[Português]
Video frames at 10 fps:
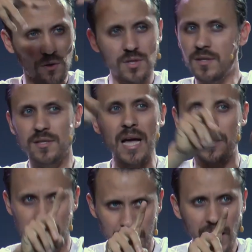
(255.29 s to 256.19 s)
de destaque, isso
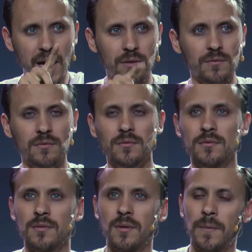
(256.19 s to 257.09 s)
é pecado.
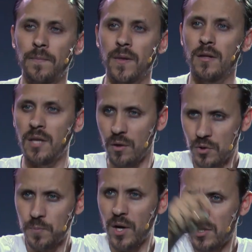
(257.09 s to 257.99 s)
Deus
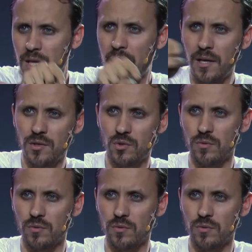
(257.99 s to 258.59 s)
pode dar isso